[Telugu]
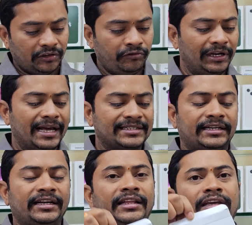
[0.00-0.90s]
యువి గ్లాస్
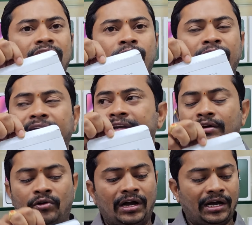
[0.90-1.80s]
అనేది యువి అంటే
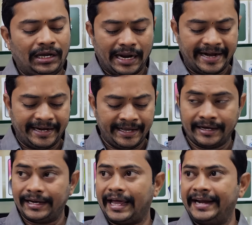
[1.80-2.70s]
ఒక
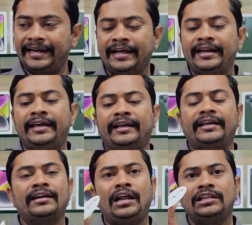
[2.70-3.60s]
లైటింగ్ లైటింగ్ అనే
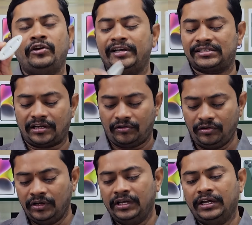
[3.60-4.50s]
కిరణాలతో వేస్తారు
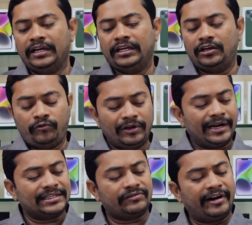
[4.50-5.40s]
ఈ యువి
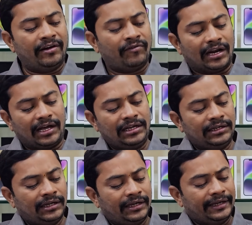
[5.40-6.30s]
గ్లాస్ వేయడం వల్ల
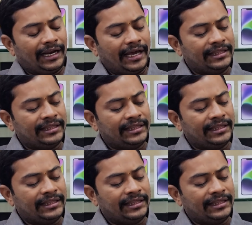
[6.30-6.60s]
ఎలా